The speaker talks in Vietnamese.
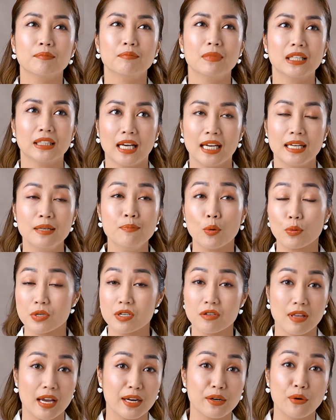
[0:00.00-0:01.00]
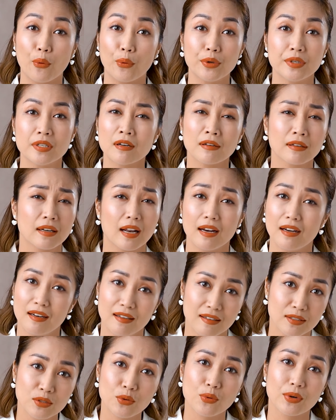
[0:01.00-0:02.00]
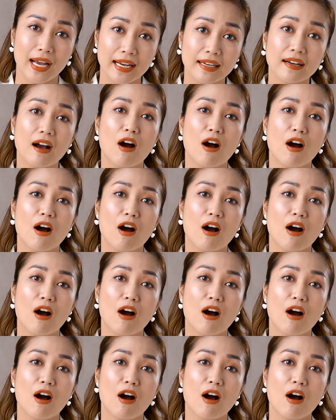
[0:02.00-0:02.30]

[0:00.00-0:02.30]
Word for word: mình thấy một sự thay đổi rất là lớn của các